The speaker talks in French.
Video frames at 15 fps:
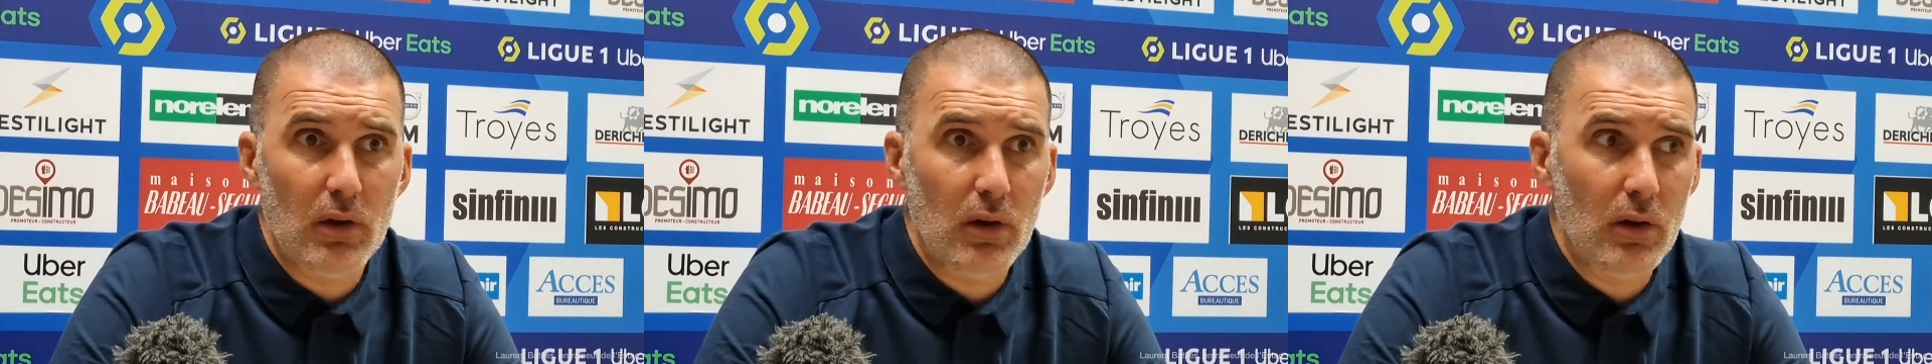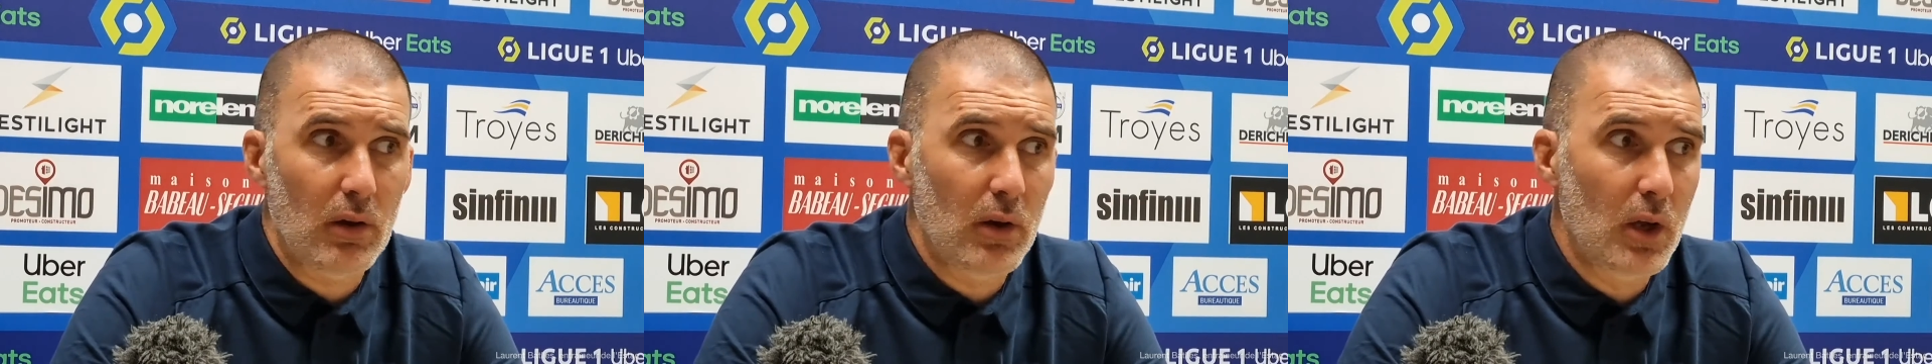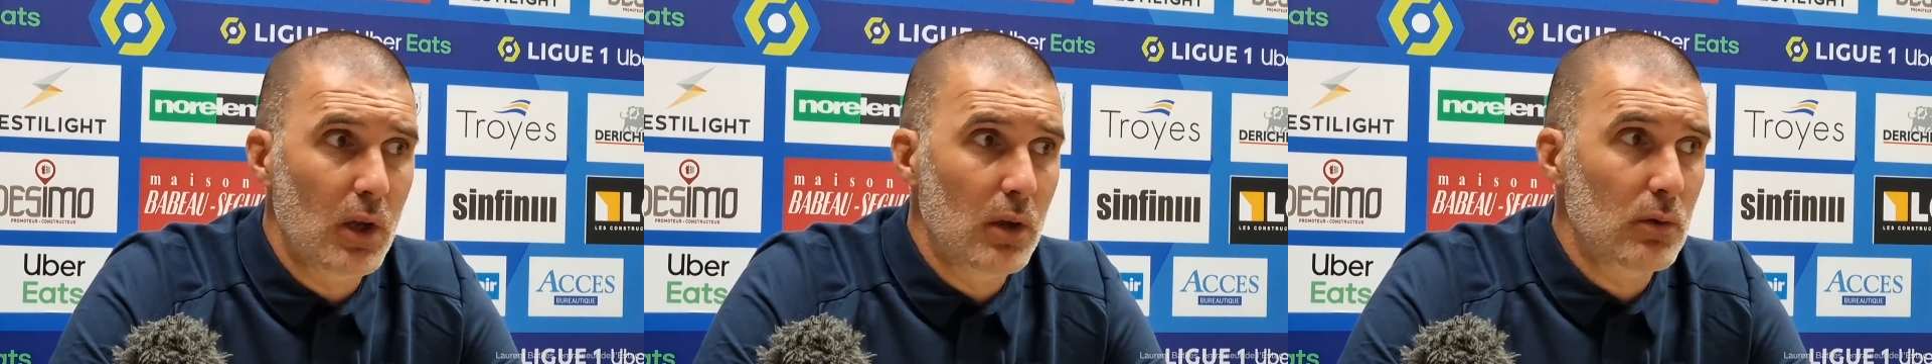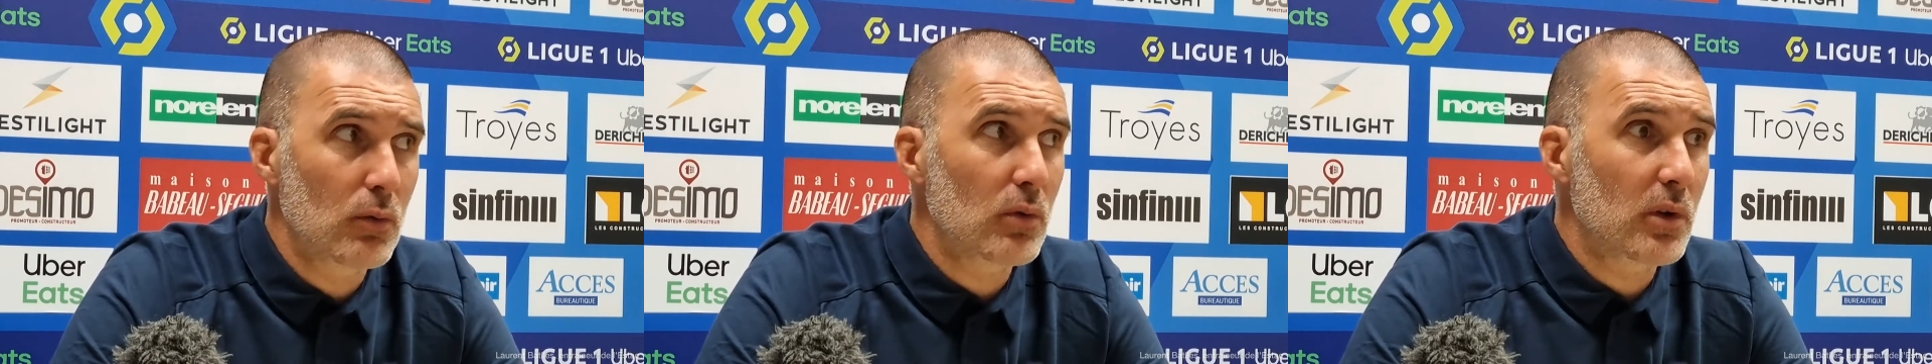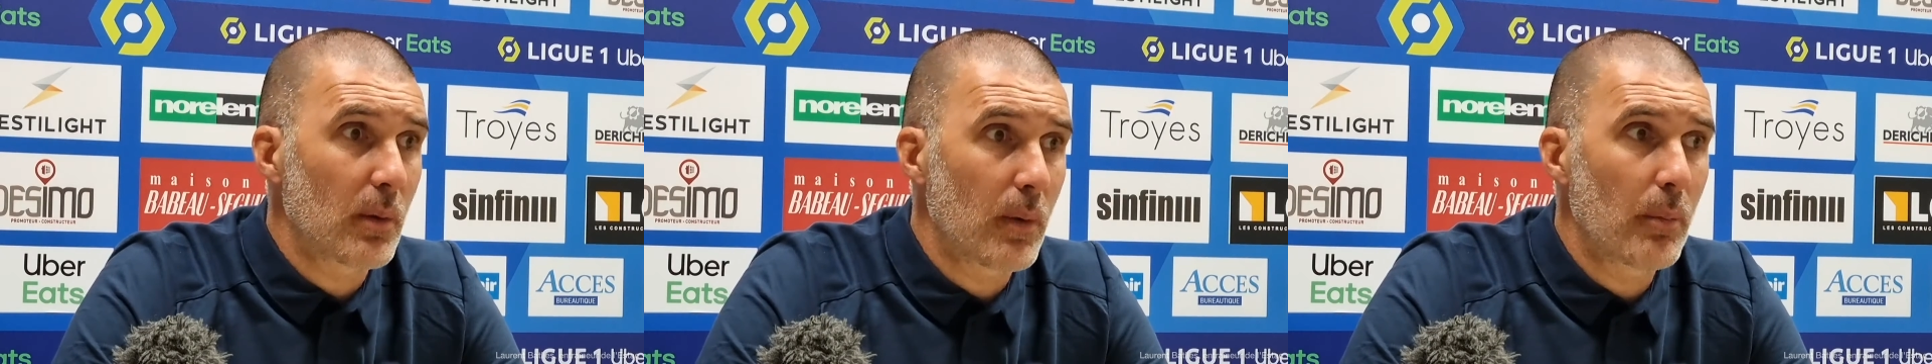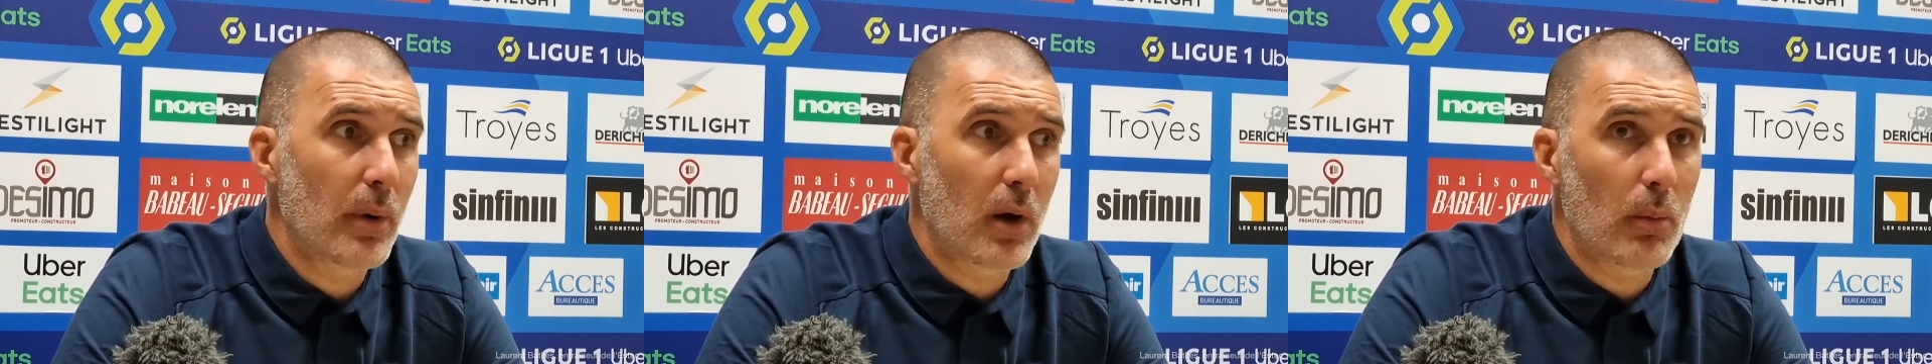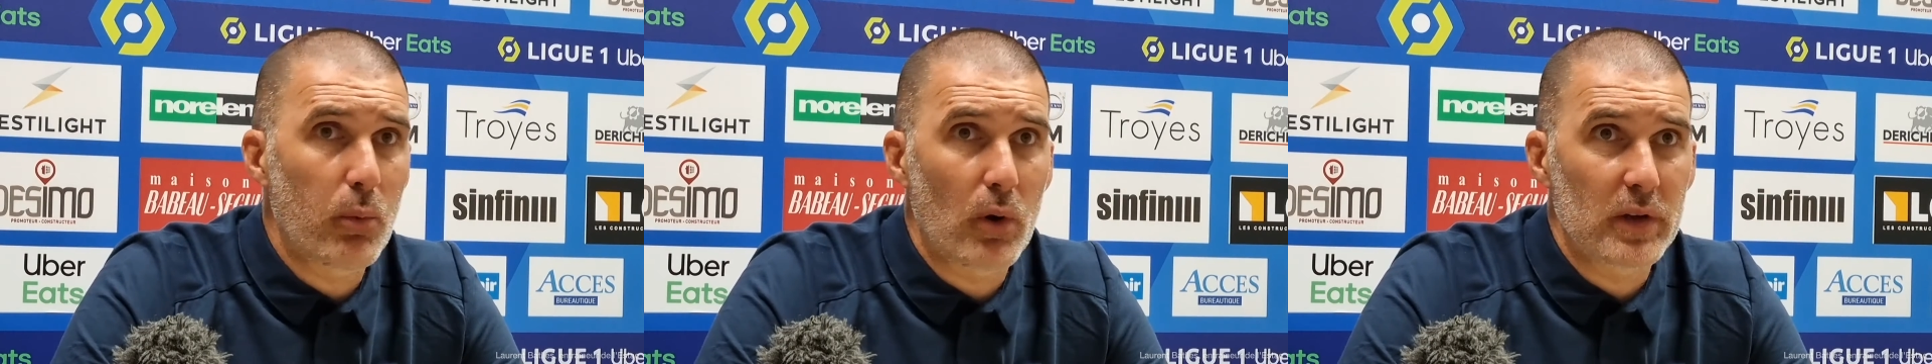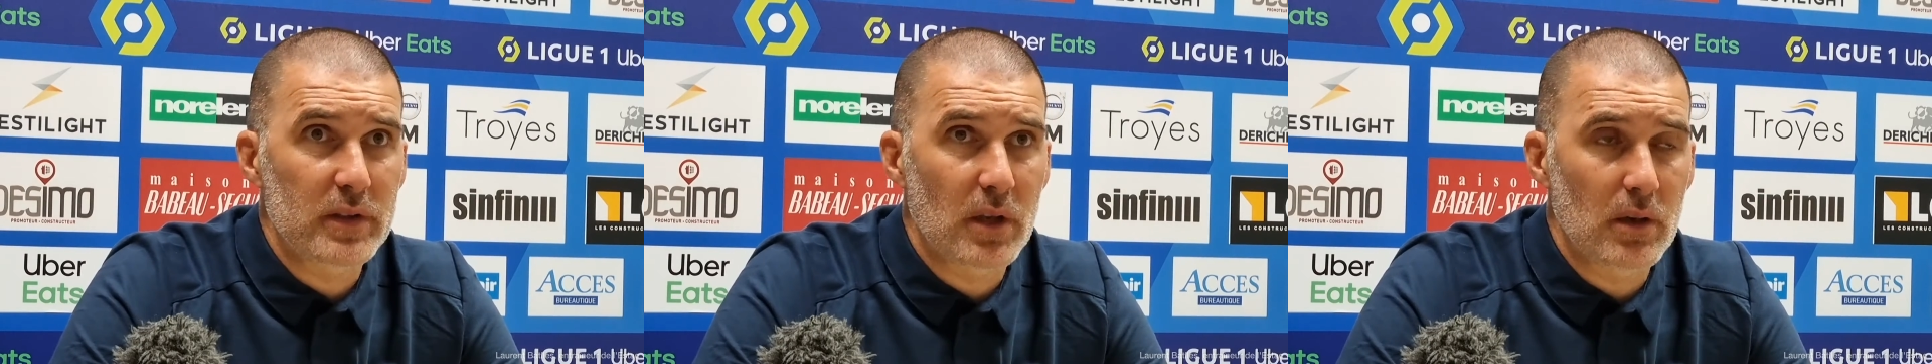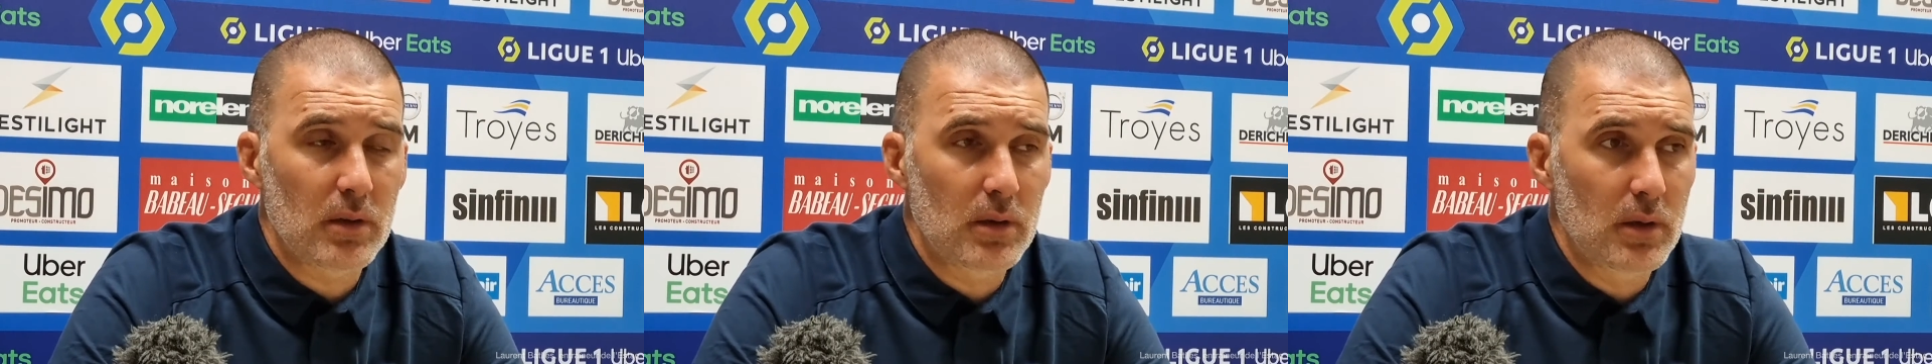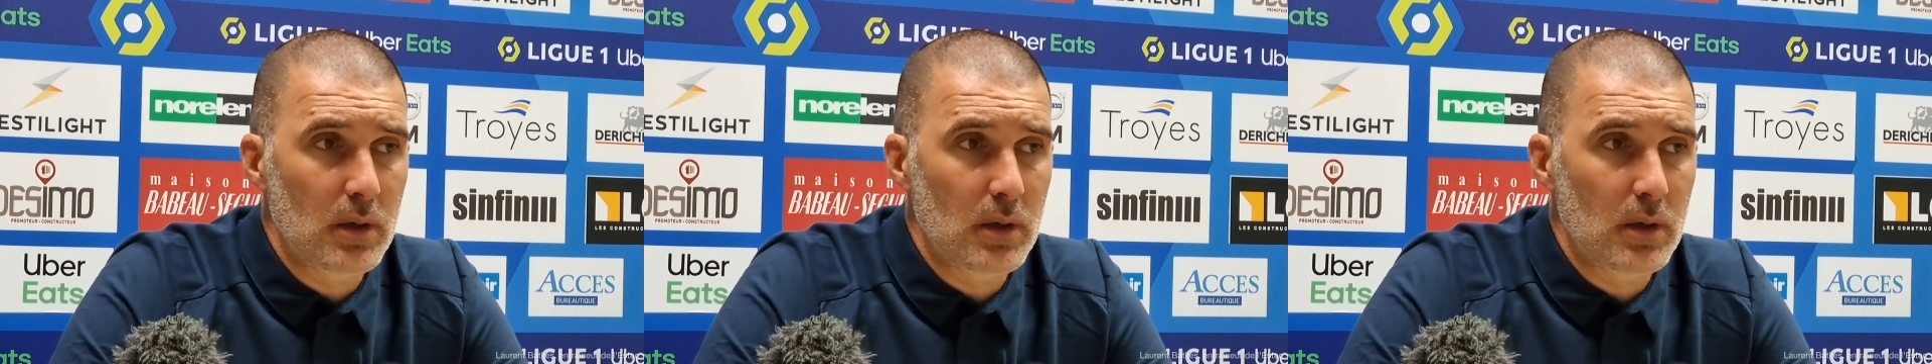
euh, notamment par rapport à ça.